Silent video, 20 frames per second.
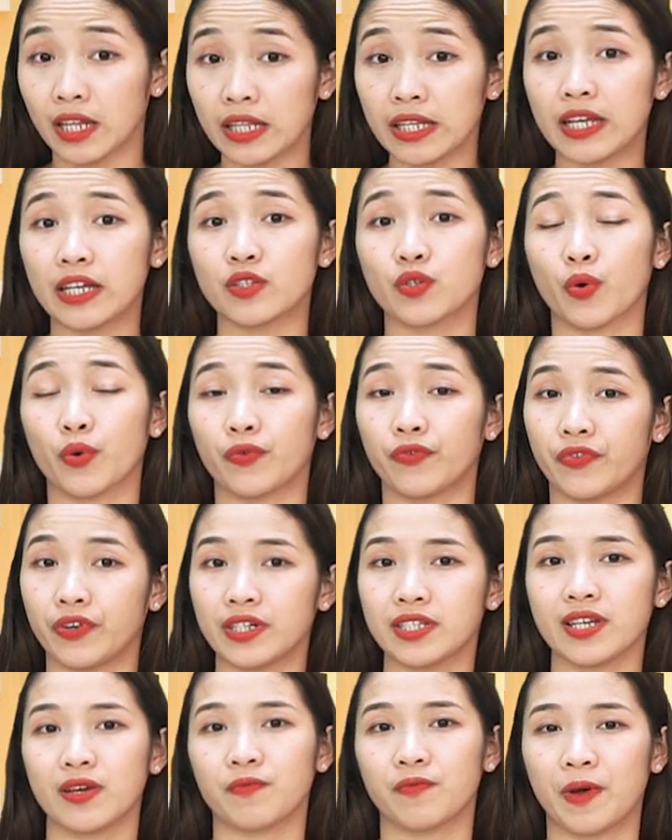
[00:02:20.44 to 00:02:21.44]
tất nhiên rồi,
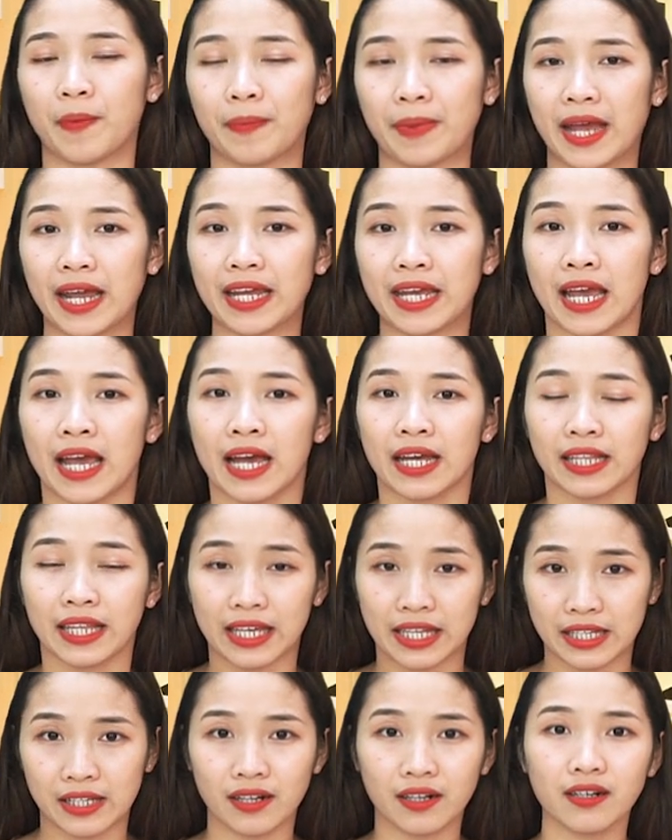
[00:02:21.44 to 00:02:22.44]
với sản phẩm này
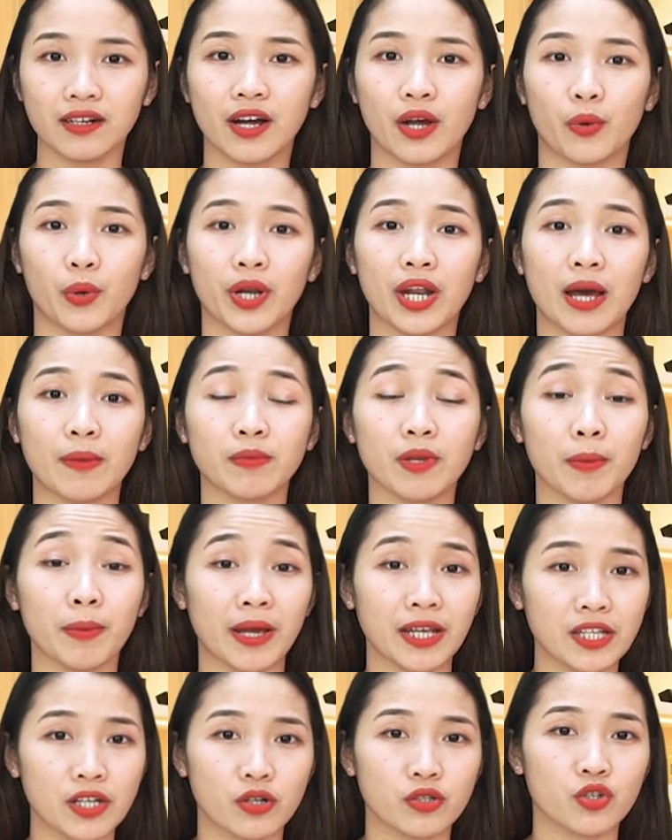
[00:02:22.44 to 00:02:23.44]
thì những người huyết áp thấp
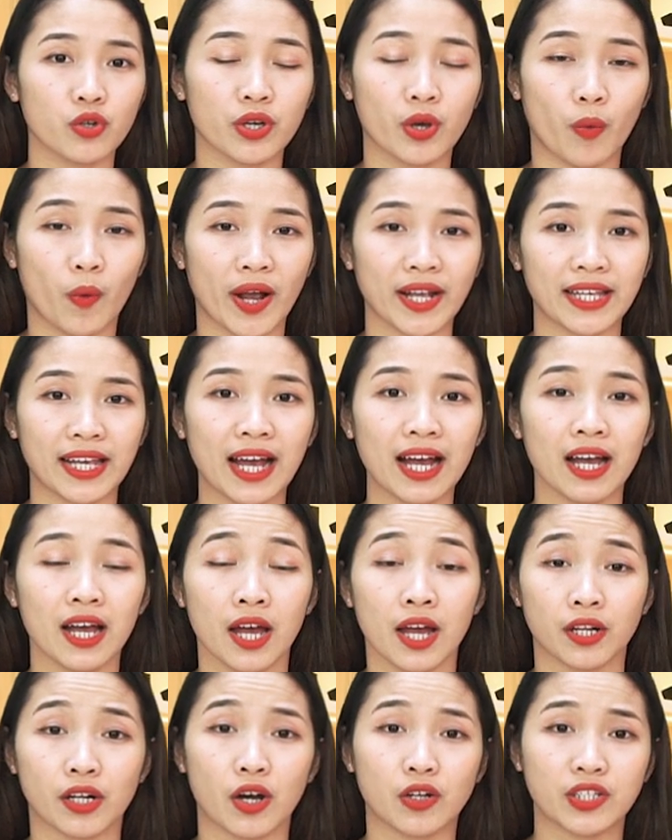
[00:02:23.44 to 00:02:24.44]
hãy nhớ cho Kiều Anh nhé,
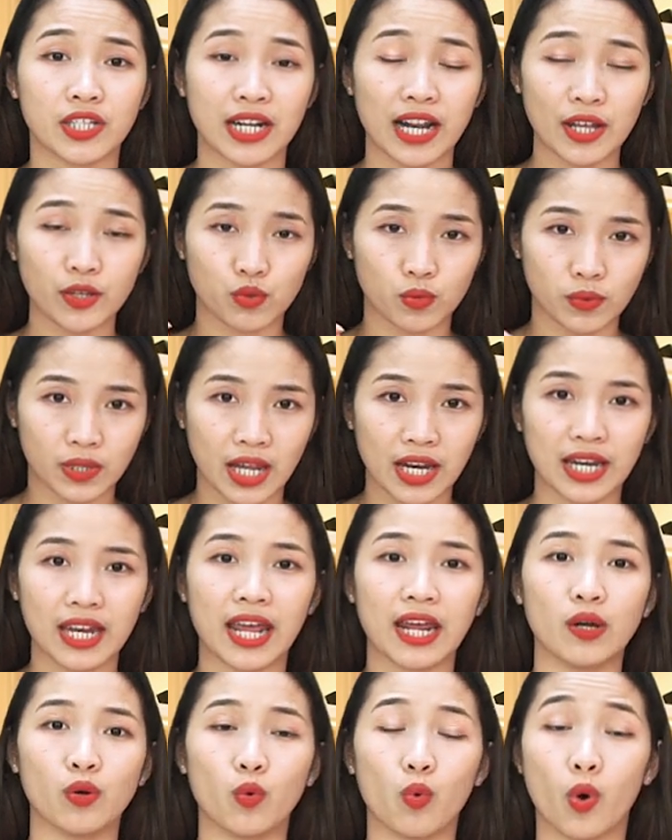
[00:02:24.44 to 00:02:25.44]
đó chính là chúng ta
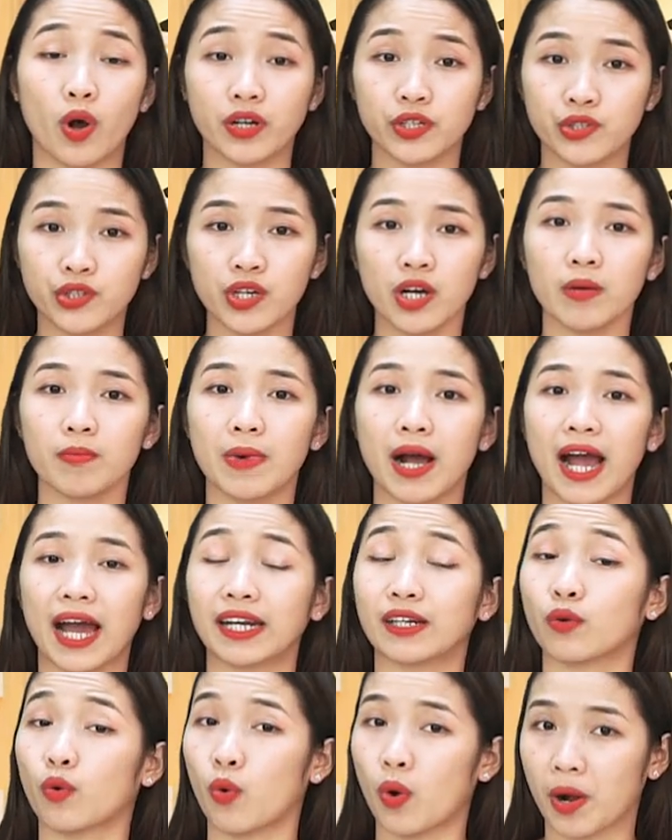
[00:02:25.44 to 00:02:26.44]
nên uống trước bữa
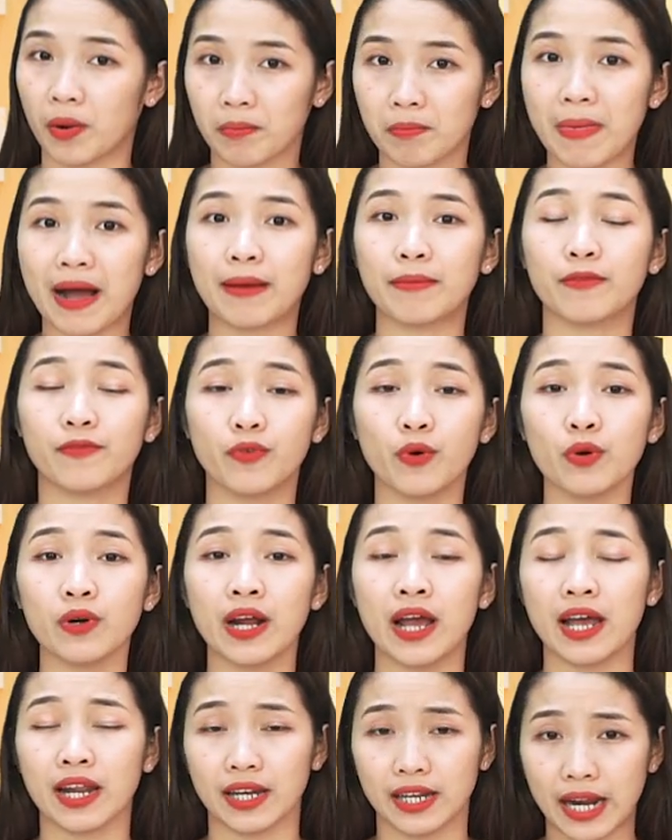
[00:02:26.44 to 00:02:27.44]
ăn khoảng ba mươi phút
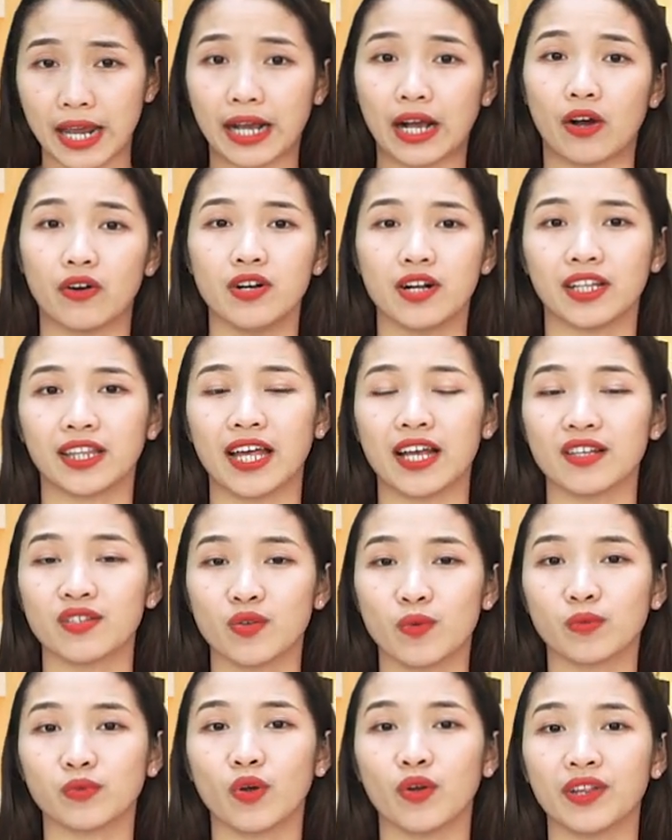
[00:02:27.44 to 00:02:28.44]
để có được tác
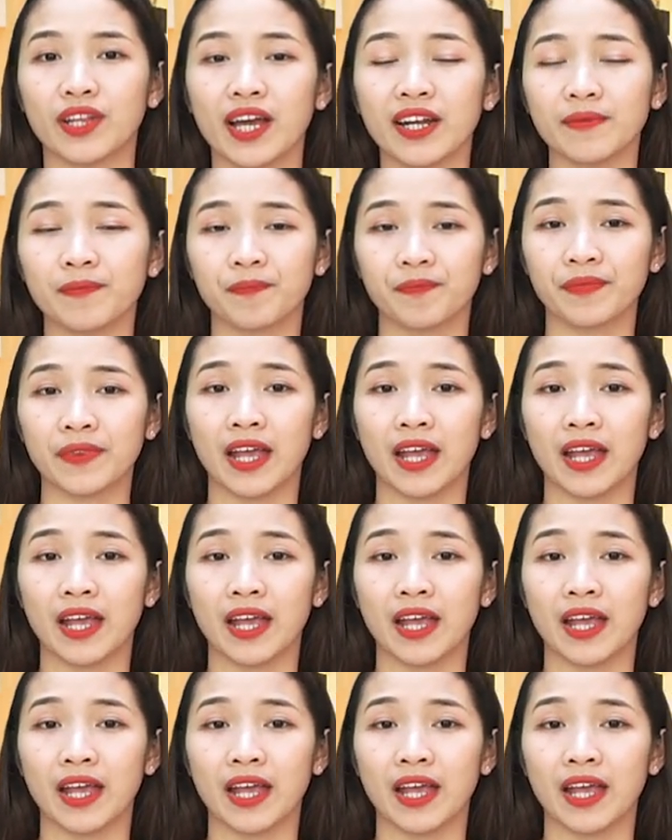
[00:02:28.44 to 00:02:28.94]
dụng tốt nhất.